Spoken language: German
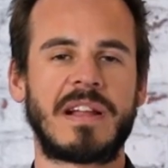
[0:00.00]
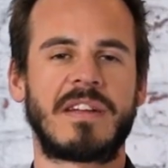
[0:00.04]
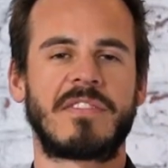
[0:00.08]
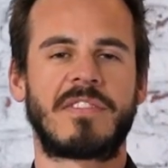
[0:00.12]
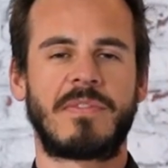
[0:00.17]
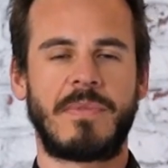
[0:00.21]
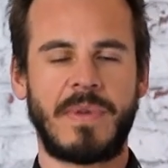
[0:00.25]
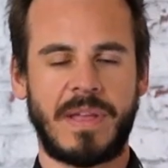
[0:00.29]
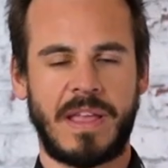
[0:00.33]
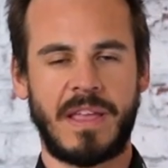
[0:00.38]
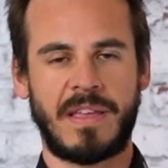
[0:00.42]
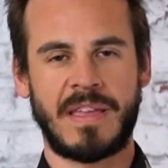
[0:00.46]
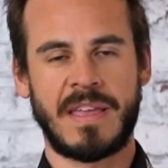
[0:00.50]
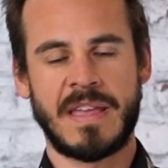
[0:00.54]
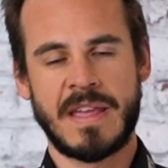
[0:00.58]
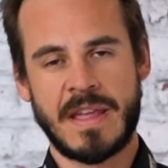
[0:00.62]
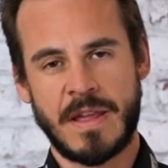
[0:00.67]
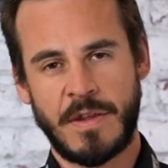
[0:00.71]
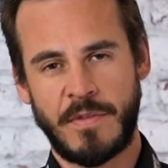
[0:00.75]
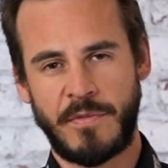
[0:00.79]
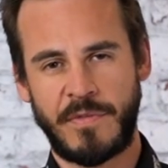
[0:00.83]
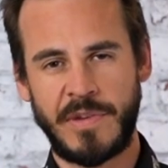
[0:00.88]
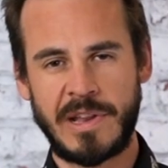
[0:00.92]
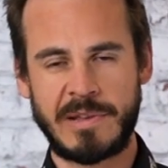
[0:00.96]
also wirklich
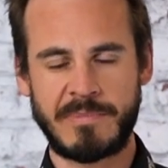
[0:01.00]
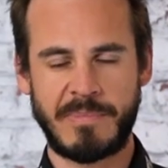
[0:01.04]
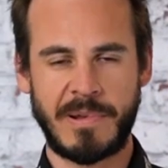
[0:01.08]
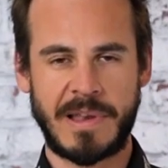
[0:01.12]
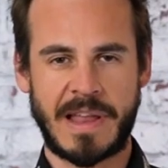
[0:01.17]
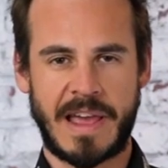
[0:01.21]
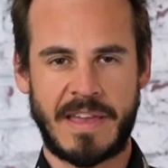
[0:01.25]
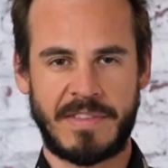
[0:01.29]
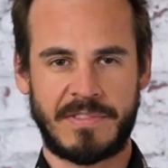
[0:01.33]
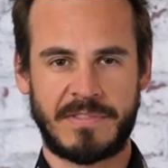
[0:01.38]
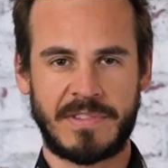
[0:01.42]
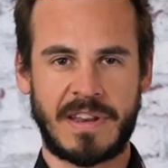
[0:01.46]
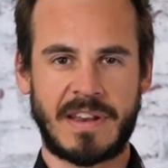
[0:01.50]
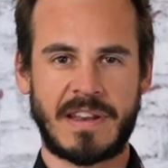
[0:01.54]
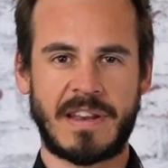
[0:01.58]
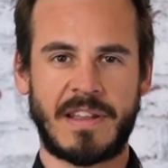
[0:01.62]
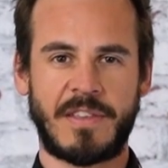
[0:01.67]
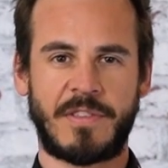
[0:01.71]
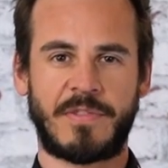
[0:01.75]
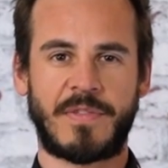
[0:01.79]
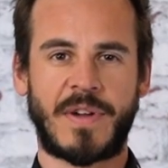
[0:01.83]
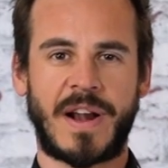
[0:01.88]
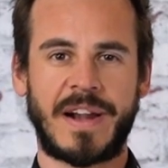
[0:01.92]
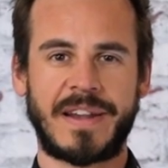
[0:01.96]
viel Belastung, die in den
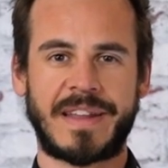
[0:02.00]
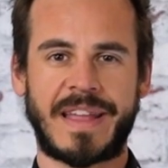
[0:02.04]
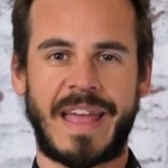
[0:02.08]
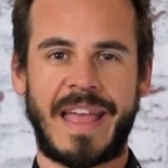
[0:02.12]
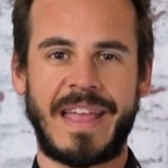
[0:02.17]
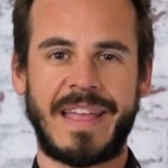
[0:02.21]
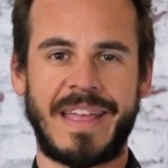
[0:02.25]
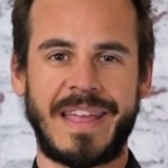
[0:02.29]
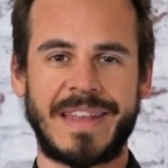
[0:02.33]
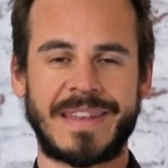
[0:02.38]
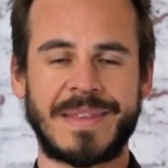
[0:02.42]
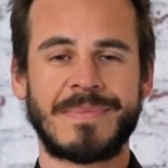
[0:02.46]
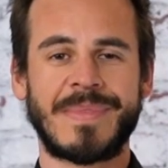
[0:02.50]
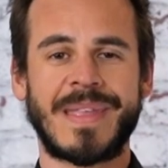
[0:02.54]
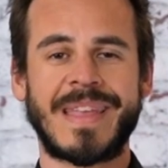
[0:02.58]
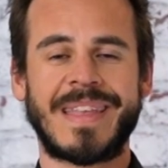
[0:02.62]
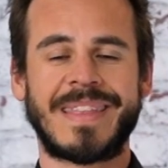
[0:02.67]
Asphalt reingeht.